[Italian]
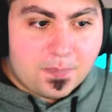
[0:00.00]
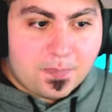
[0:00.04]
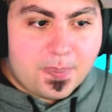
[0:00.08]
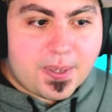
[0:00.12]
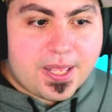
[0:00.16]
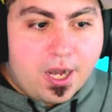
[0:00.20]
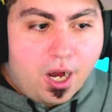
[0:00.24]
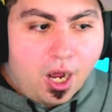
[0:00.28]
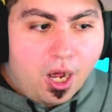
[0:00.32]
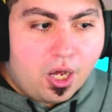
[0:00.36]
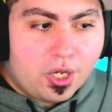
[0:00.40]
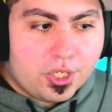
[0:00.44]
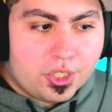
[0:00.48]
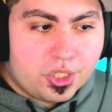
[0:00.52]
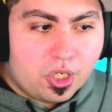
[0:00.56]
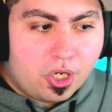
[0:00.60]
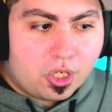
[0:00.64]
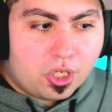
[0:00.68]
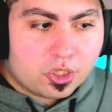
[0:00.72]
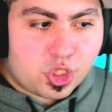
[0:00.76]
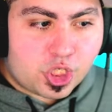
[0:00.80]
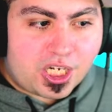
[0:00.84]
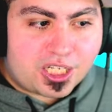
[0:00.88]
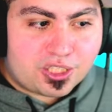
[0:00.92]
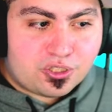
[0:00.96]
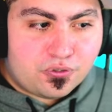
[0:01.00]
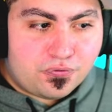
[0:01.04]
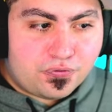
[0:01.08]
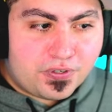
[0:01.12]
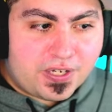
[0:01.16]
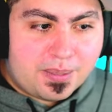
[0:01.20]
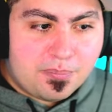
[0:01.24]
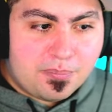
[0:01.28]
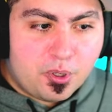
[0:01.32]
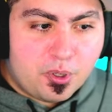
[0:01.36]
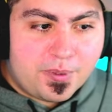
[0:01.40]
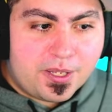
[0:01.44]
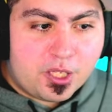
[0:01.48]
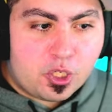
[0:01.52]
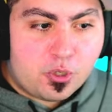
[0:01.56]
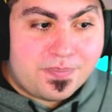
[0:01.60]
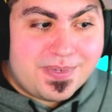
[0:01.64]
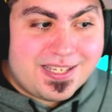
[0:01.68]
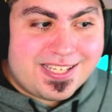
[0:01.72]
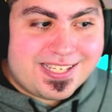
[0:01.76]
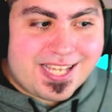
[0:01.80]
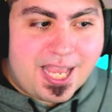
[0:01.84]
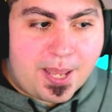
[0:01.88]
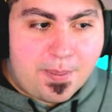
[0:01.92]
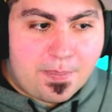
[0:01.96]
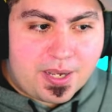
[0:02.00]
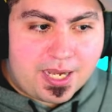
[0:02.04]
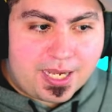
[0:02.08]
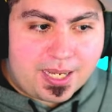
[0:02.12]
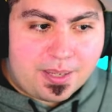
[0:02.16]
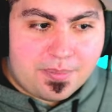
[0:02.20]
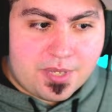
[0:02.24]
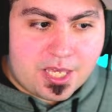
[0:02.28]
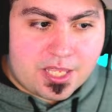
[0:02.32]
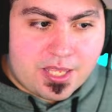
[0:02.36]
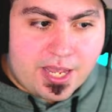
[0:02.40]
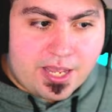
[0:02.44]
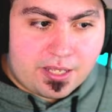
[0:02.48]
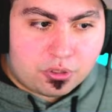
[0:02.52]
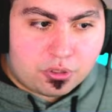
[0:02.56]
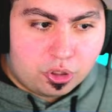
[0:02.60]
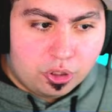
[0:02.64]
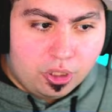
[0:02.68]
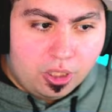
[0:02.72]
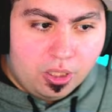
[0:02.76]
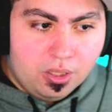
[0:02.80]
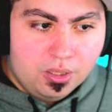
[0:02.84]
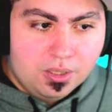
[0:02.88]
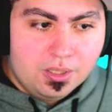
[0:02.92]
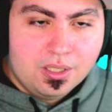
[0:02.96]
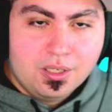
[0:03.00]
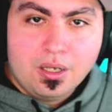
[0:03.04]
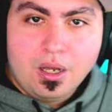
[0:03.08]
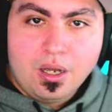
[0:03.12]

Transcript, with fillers: Però io ho cercato di fare il mio meglio. Mi sembra che abbia detto. Oh,